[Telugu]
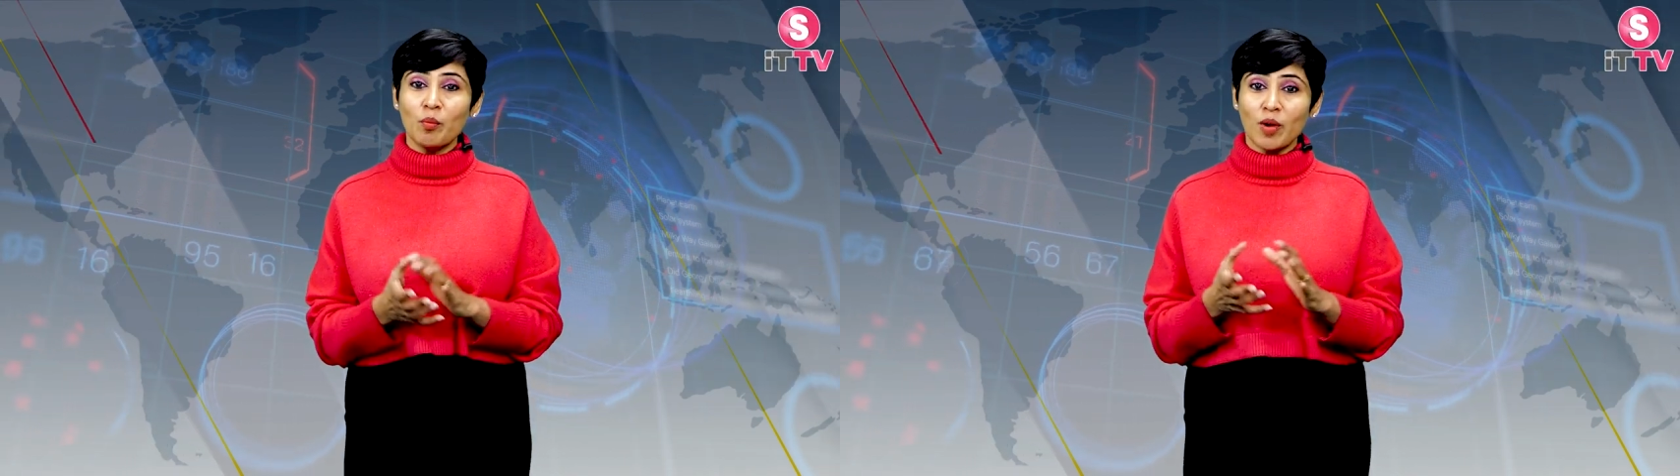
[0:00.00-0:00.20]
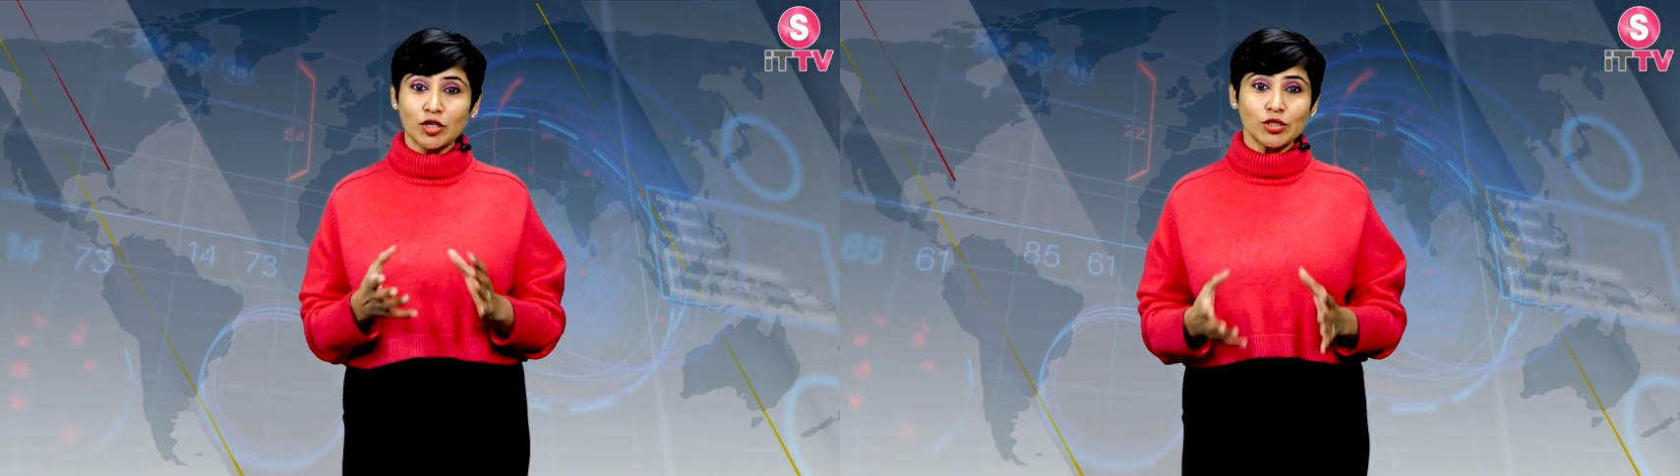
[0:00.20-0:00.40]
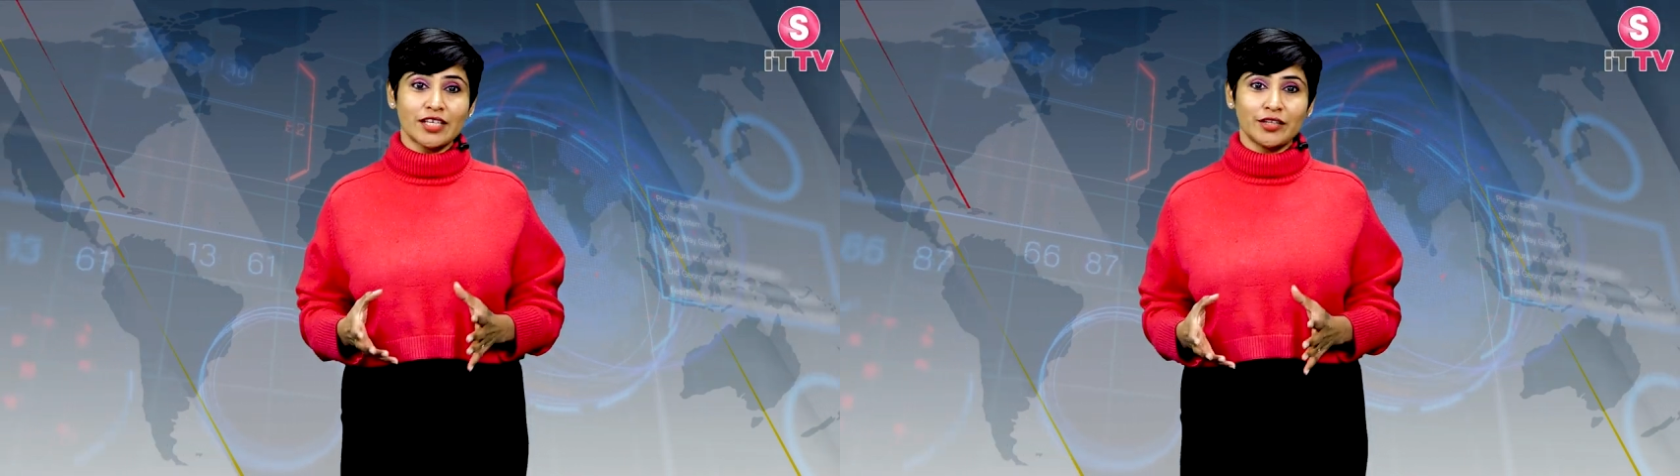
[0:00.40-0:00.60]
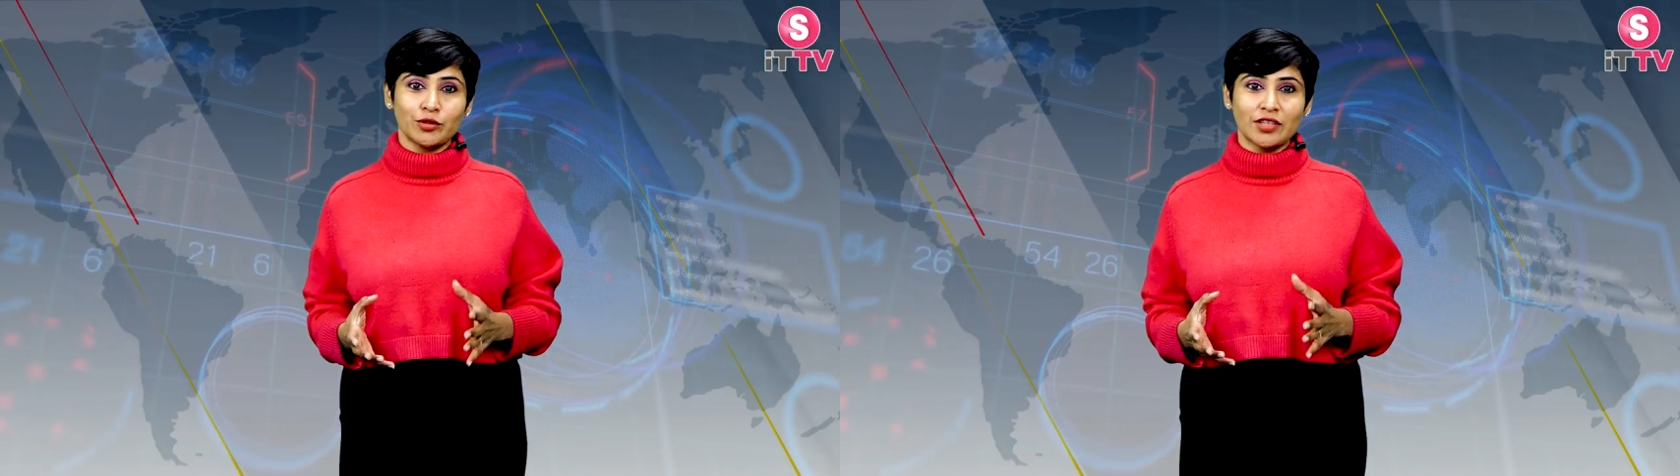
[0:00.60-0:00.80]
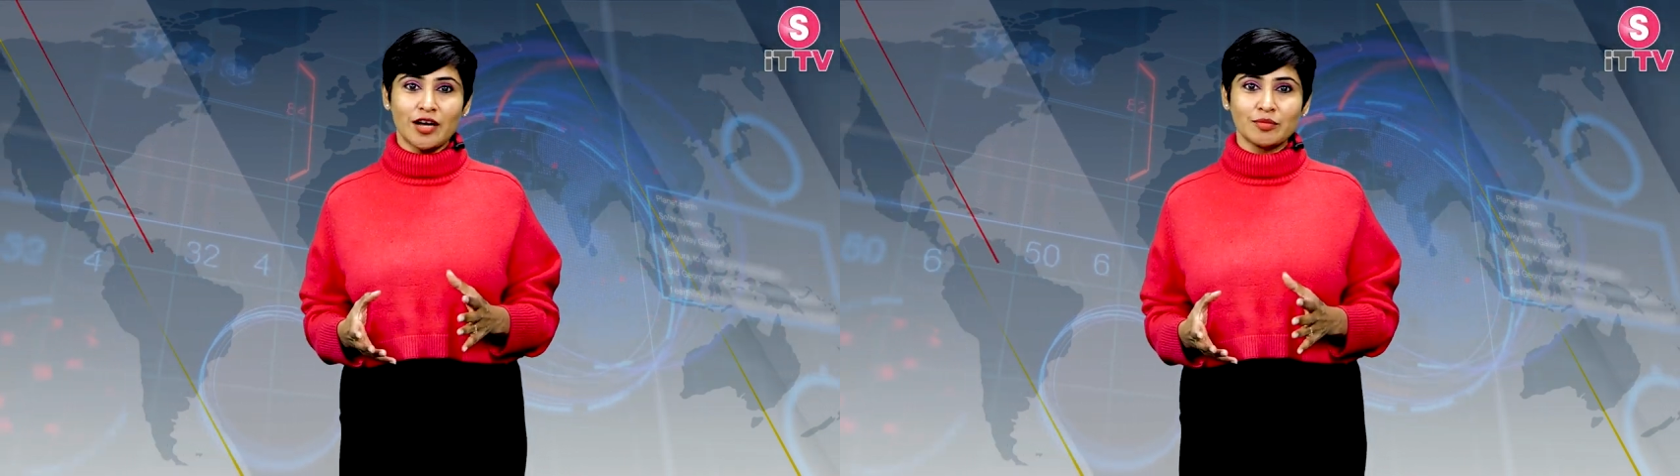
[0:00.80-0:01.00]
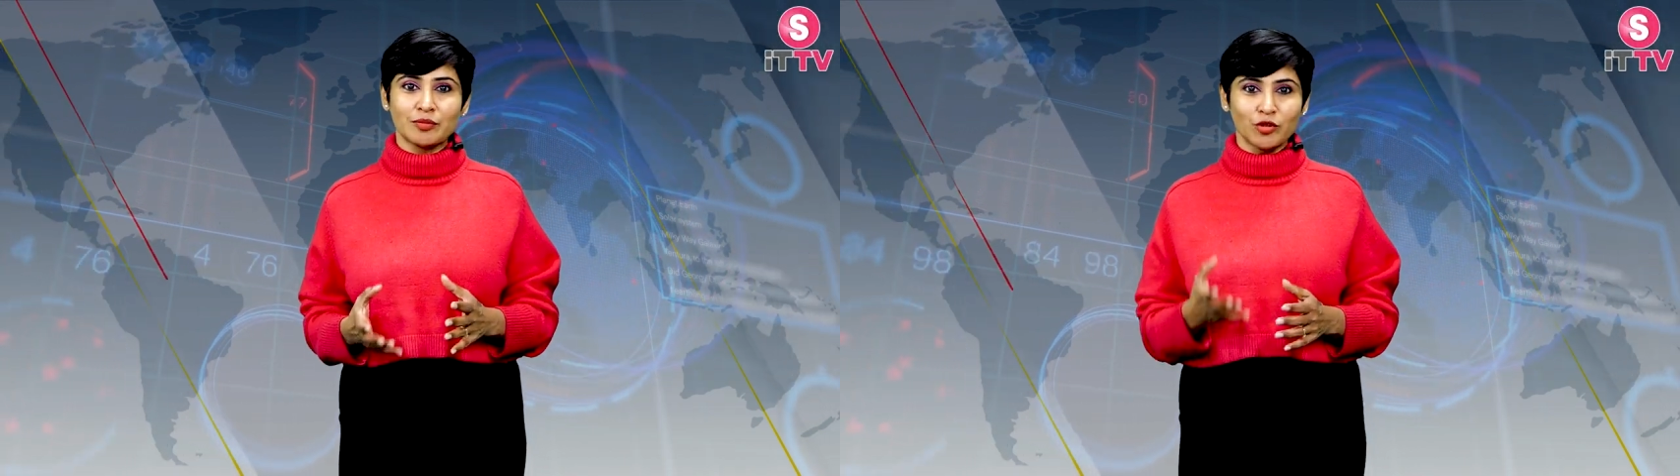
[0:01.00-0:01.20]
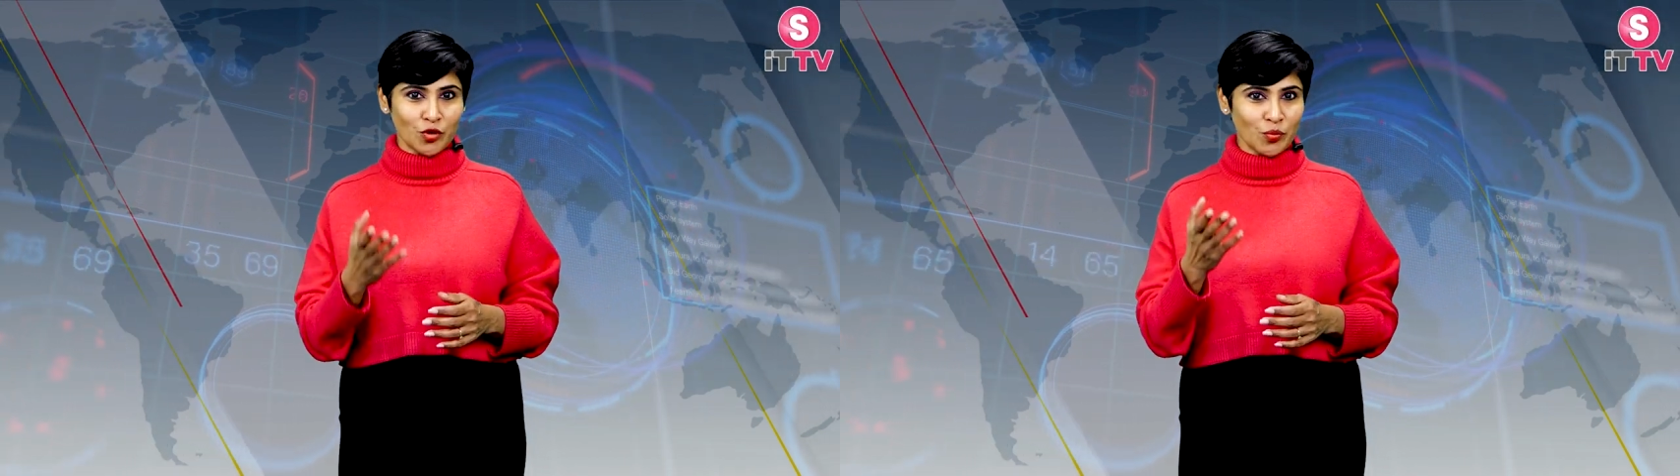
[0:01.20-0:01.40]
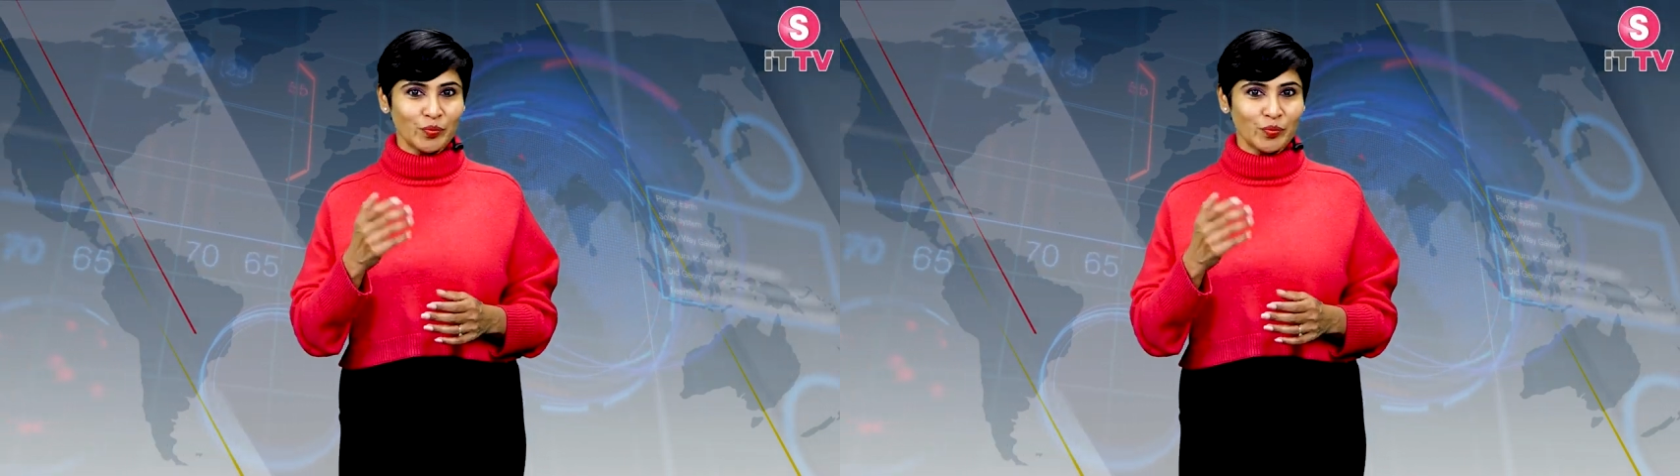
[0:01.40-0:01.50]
మరో సరికొత్త అంశంతో